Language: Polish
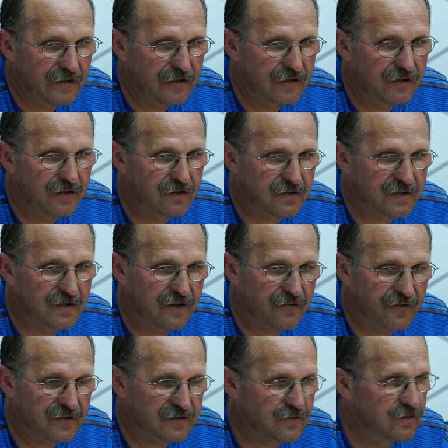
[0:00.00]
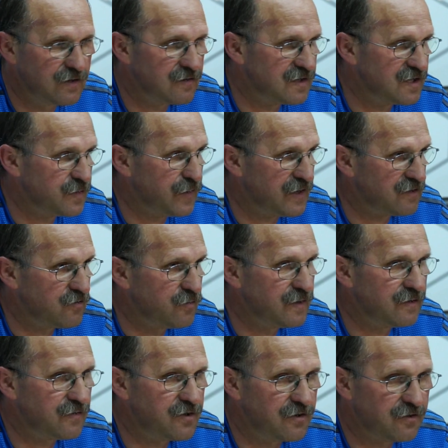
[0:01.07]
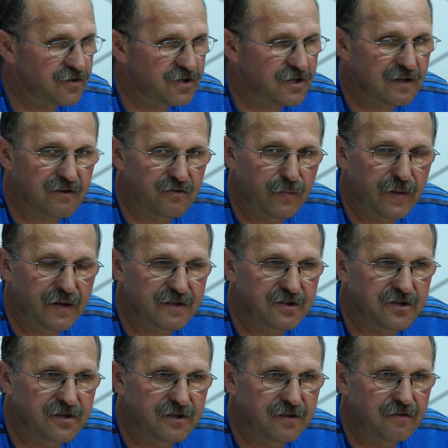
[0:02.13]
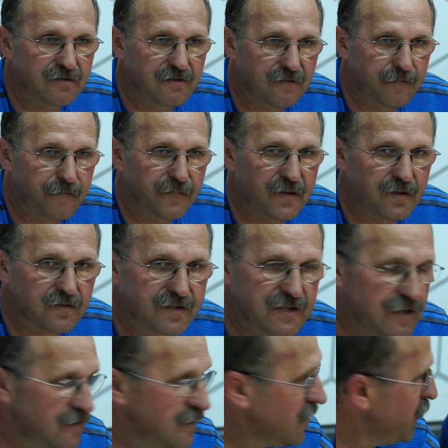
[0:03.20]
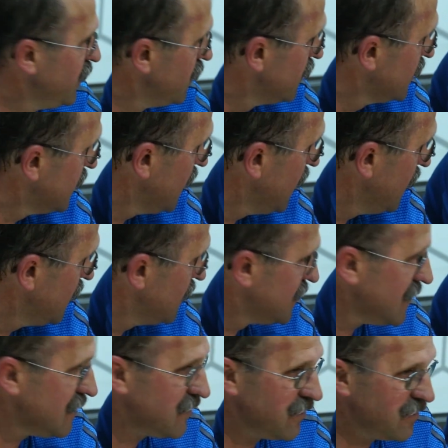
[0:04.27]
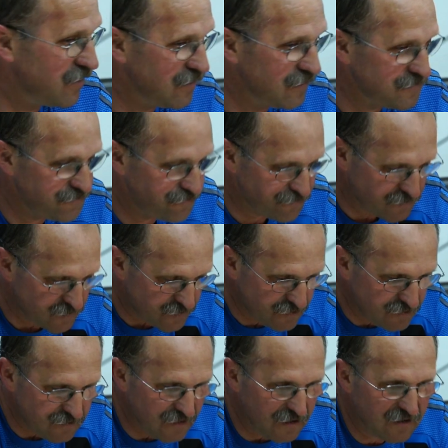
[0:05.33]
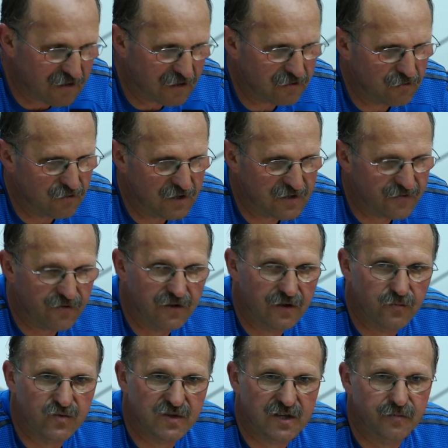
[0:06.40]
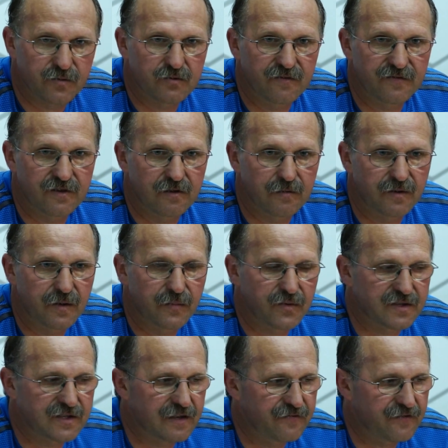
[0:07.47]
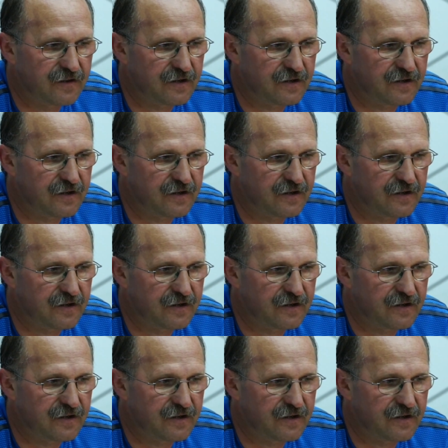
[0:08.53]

i losy awansu i losy spadku będą się rozstrzygały praktycznie do, do ostatnich minut za, za tydzień. Gratuluję swojemu zespołowi dobrej postawy,